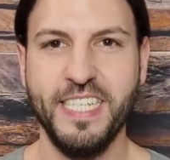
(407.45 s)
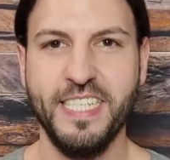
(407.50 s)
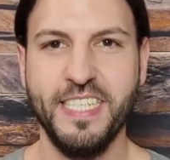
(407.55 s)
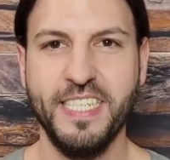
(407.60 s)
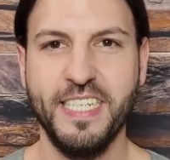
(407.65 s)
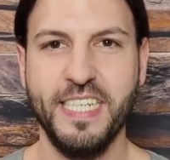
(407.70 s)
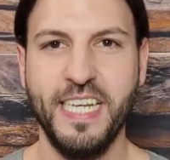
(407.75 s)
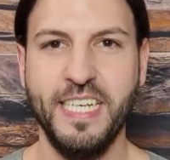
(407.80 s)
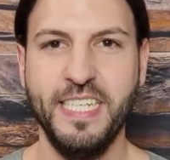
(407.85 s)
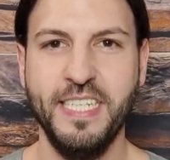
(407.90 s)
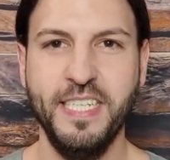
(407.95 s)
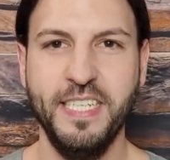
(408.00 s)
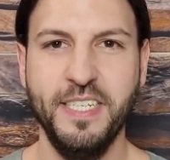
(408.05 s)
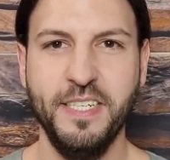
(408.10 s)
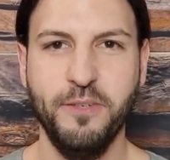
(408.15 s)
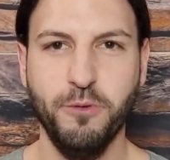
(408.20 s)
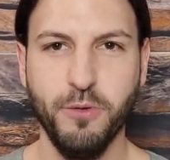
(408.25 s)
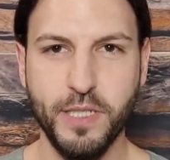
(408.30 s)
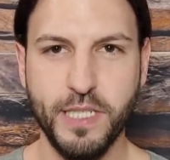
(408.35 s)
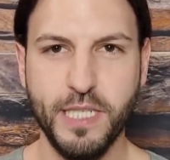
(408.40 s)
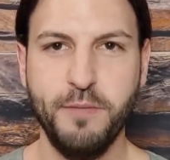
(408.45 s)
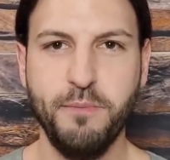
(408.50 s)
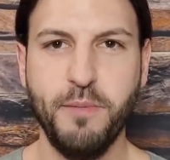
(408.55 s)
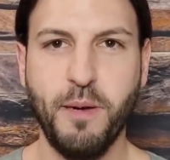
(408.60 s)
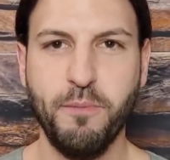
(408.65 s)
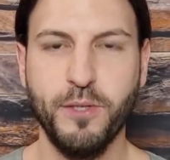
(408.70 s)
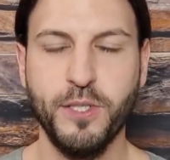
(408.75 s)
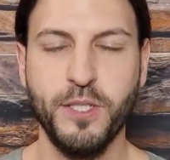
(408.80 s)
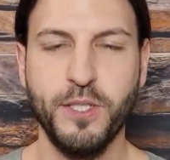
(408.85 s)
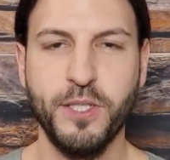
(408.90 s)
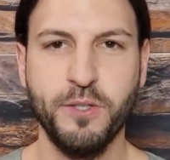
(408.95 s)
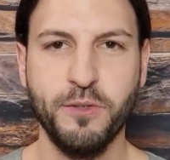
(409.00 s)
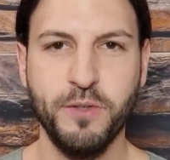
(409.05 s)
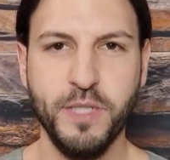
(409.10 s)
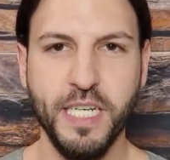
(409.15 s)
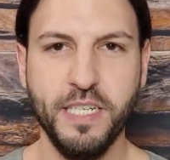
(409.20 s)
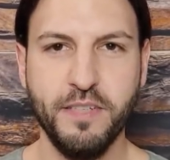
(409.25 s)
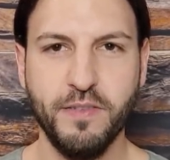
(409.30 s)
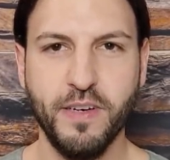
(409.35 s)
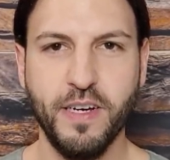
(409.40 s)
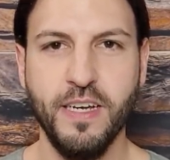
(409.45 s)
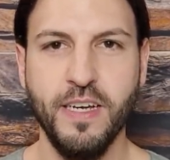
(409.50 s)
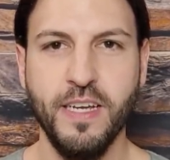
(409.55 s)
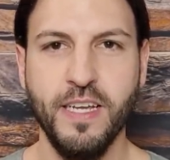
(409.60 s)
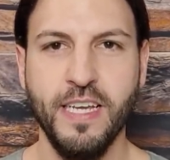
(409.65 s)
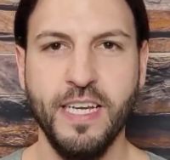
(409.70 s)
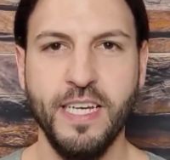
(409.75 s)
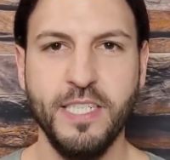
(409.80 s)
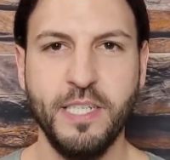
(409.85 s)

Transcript: dass das Handy gut sichtbar positioniert war,